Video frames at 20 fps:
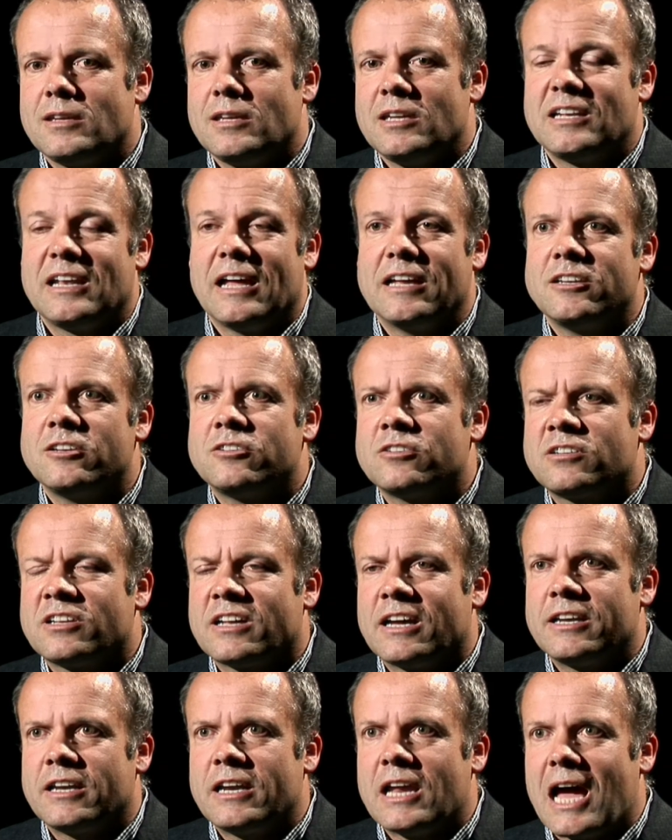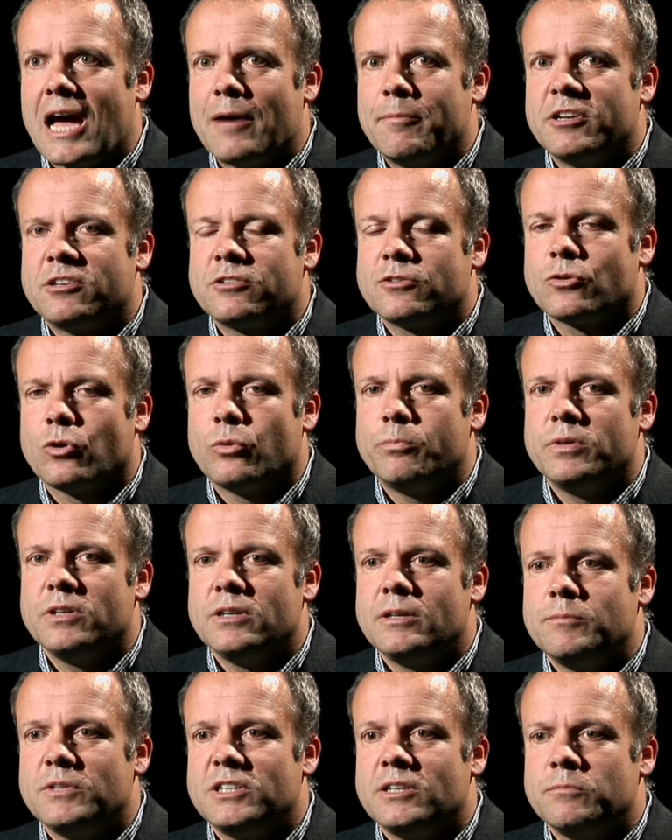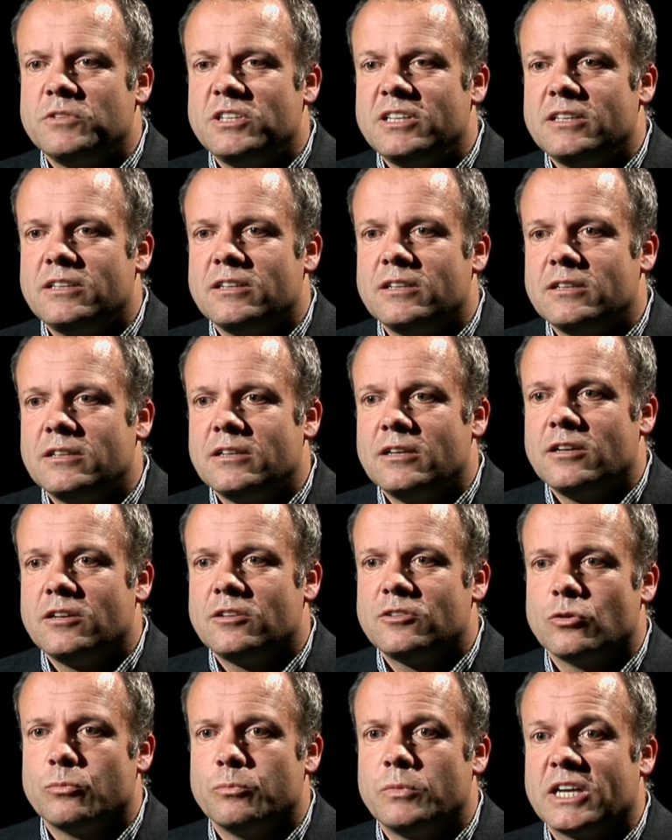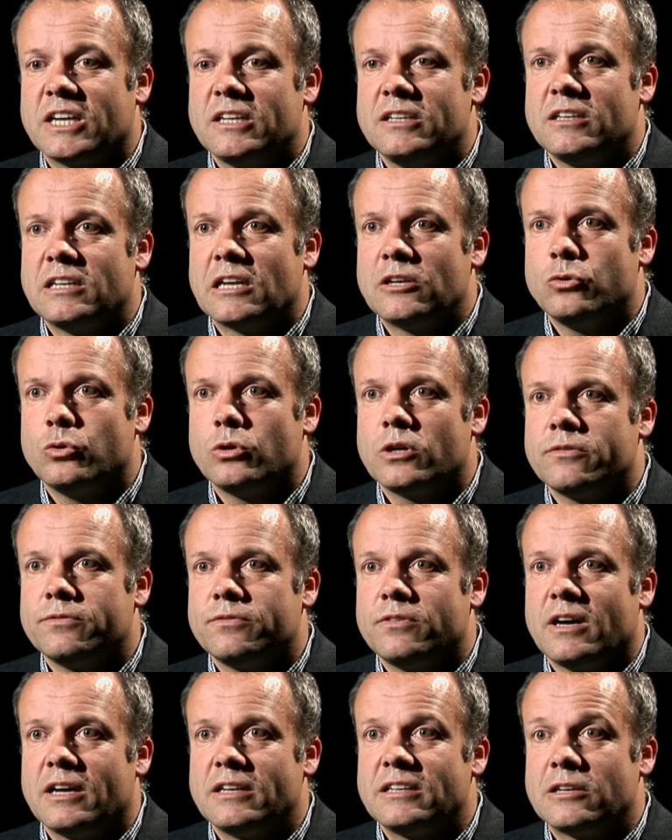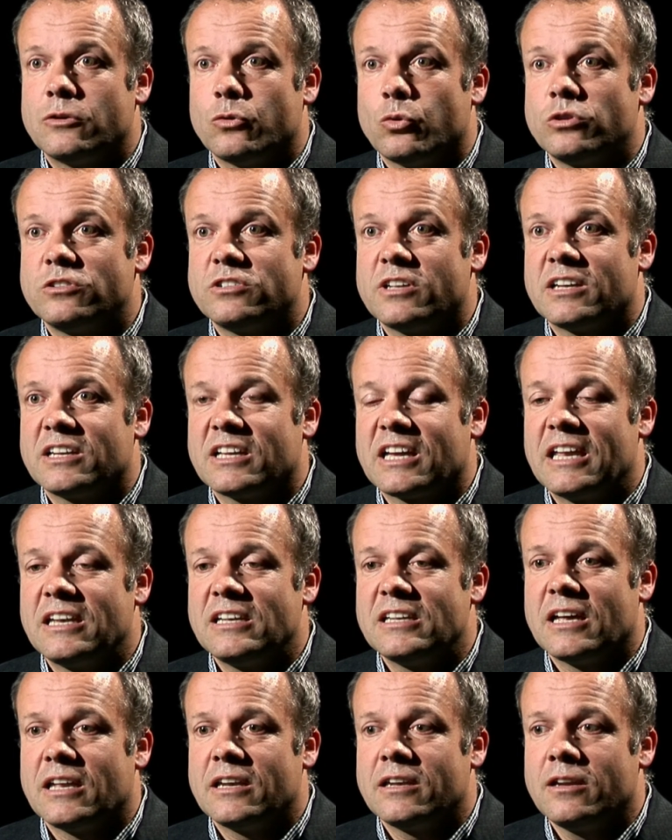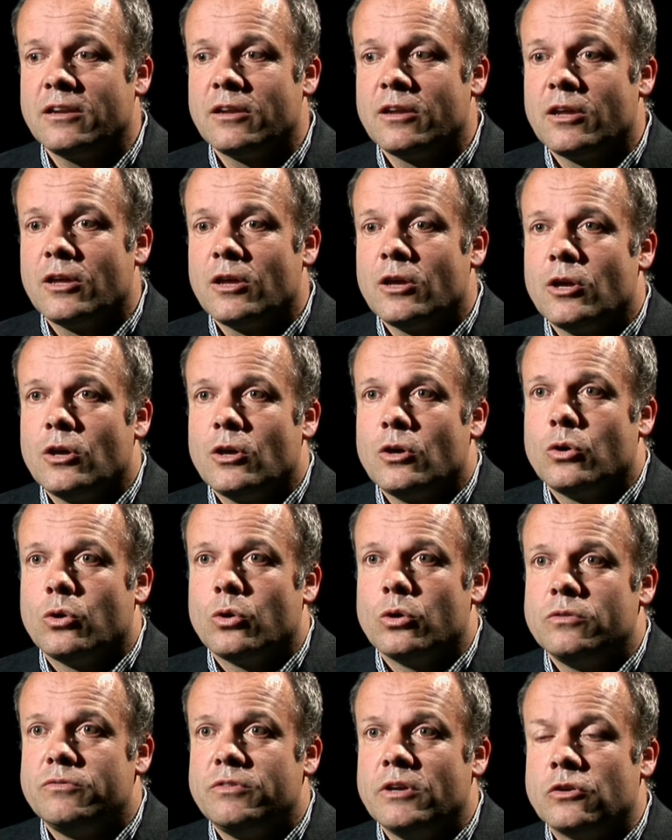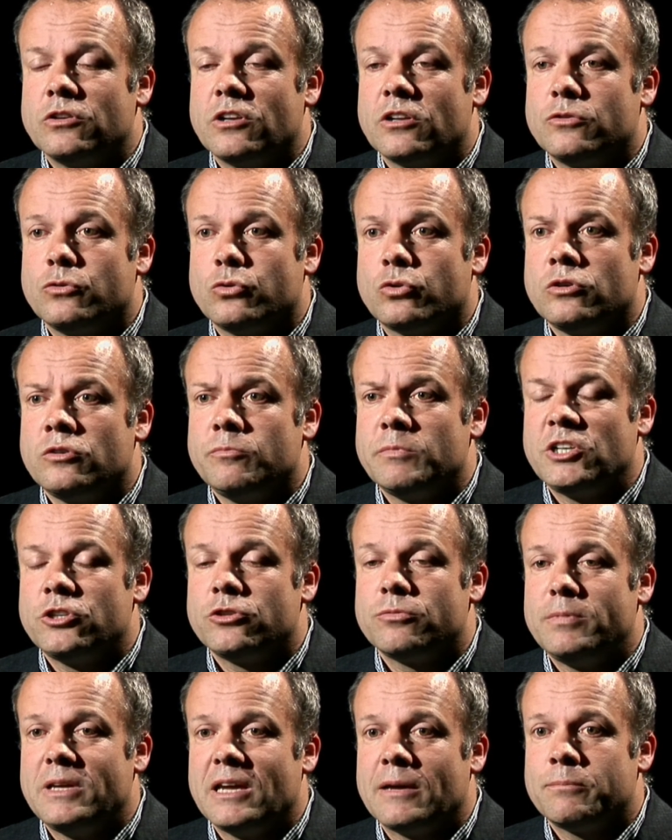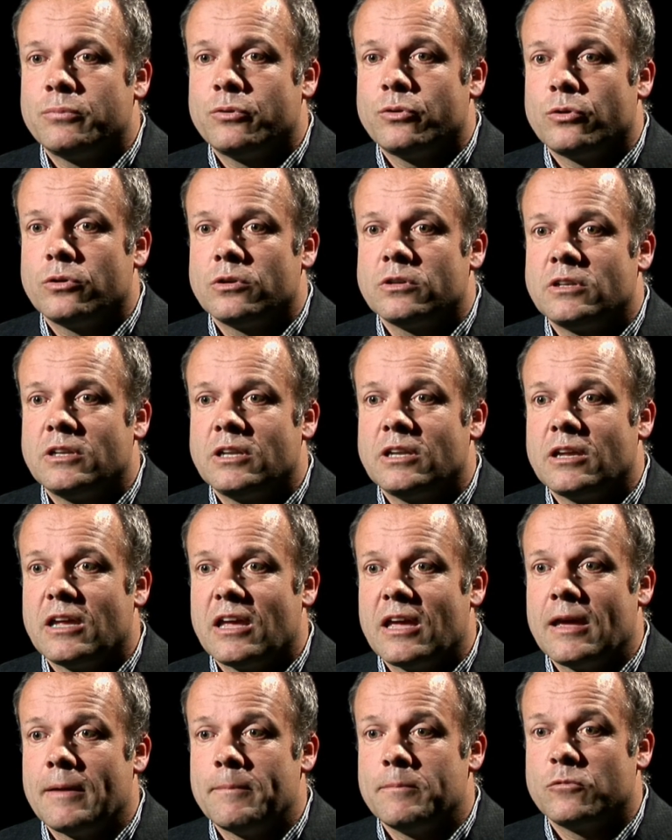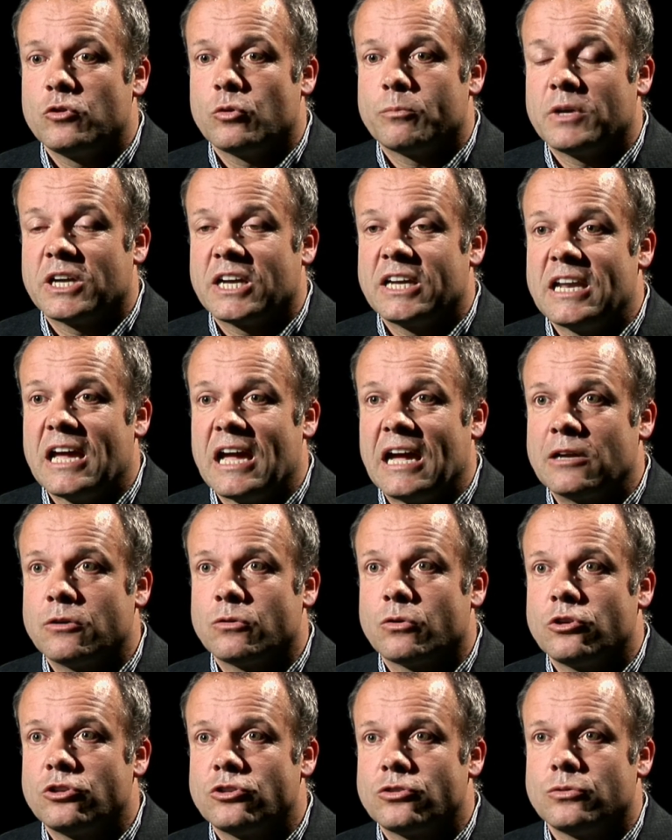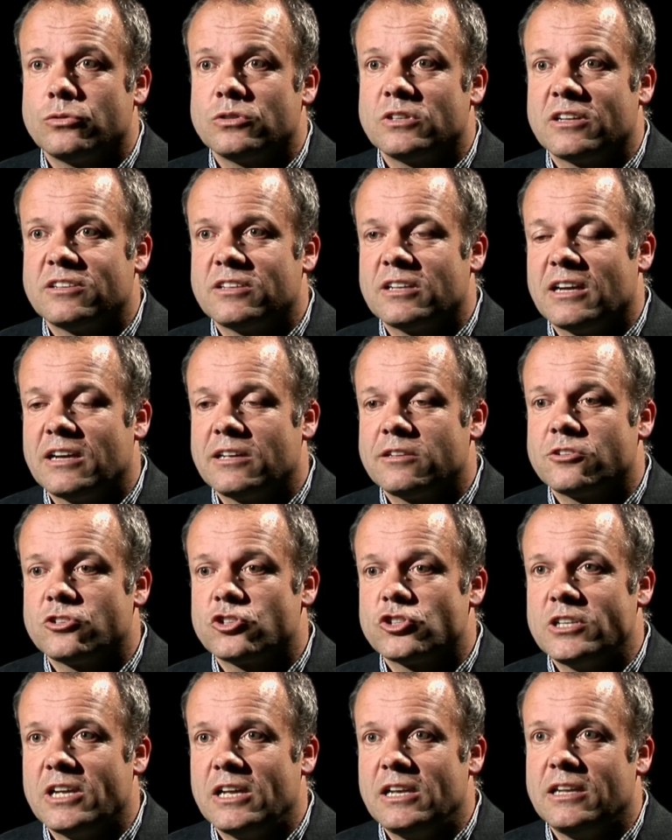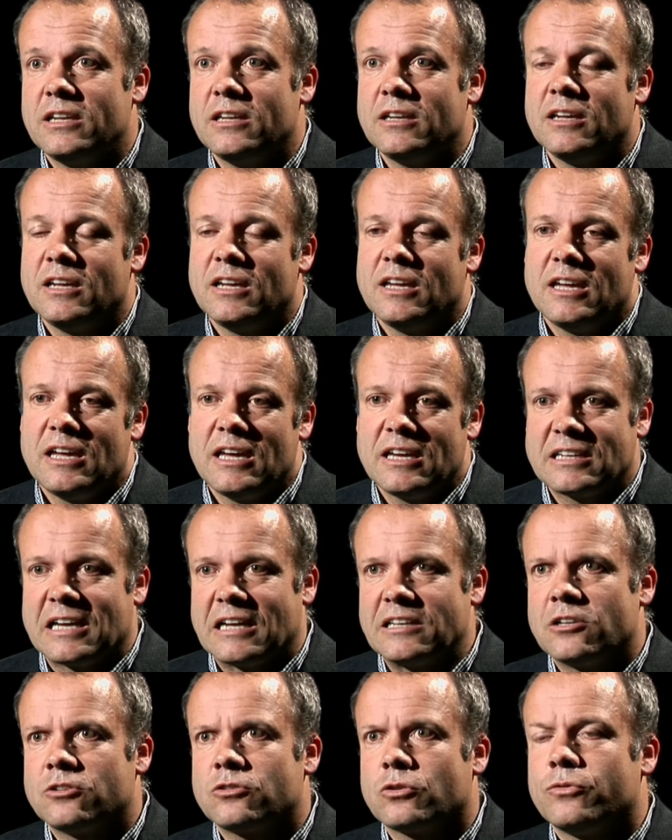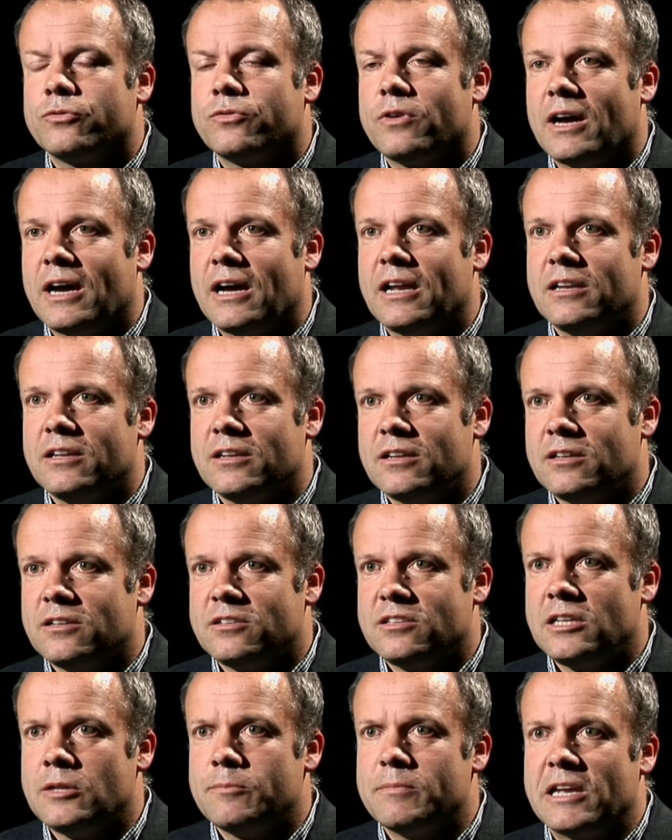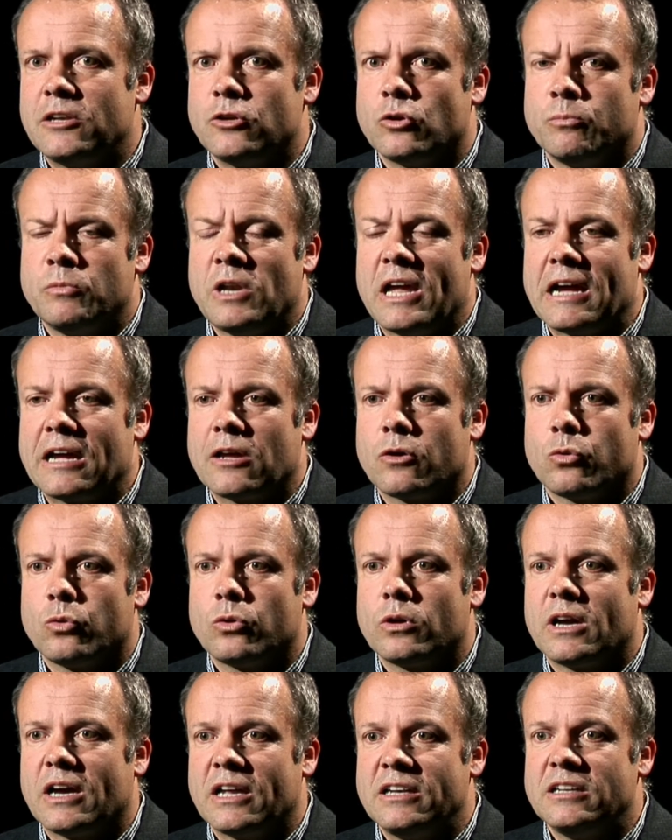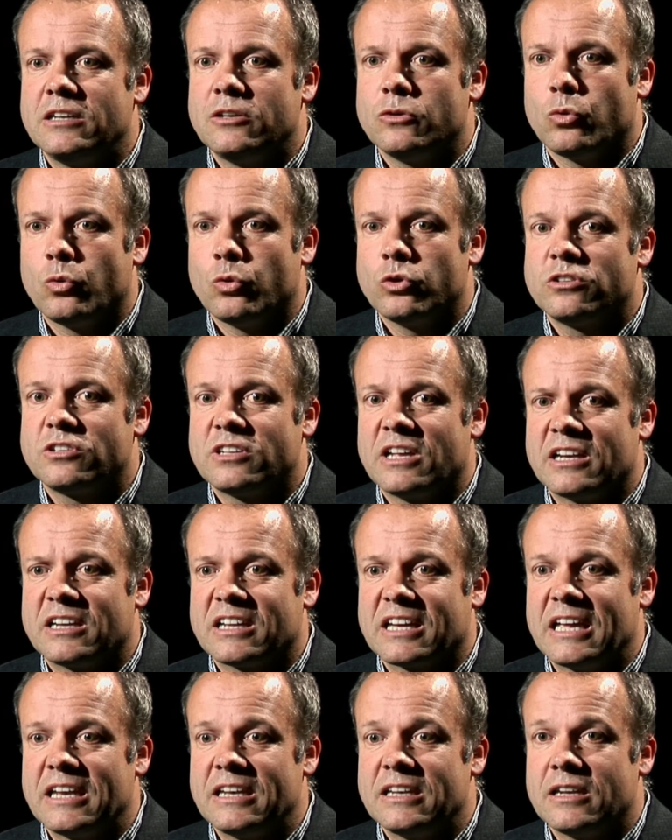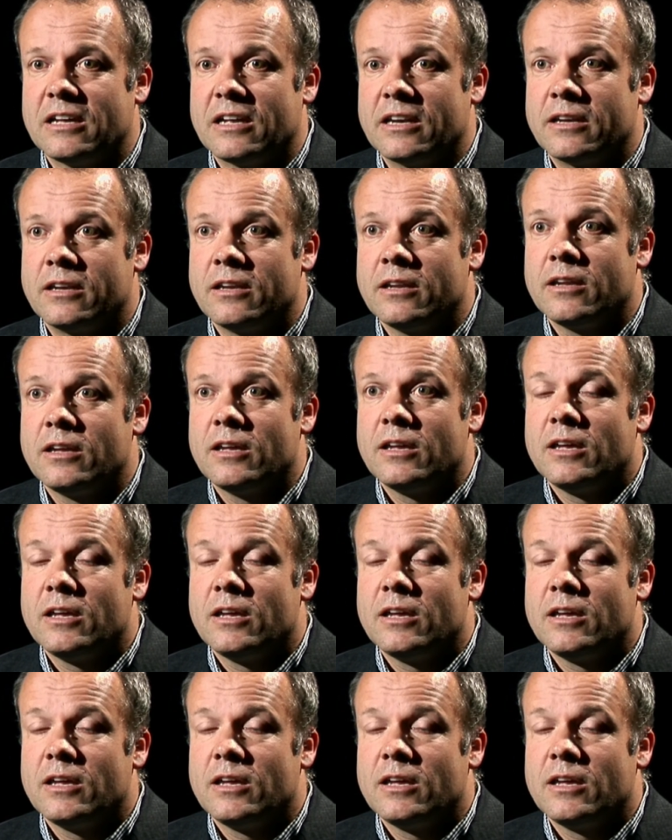Ich leite zurzeit eine Arbeitsgruppe mit dem Titel Submarine Naturgefahren an Ozeanrändern. Und wir untersuchen mit Schwerpunkt ähm, submarine Hangrutschungen, das heißt schnelle, katastrophale Sedimentumlagerung an den Ozeanrändern.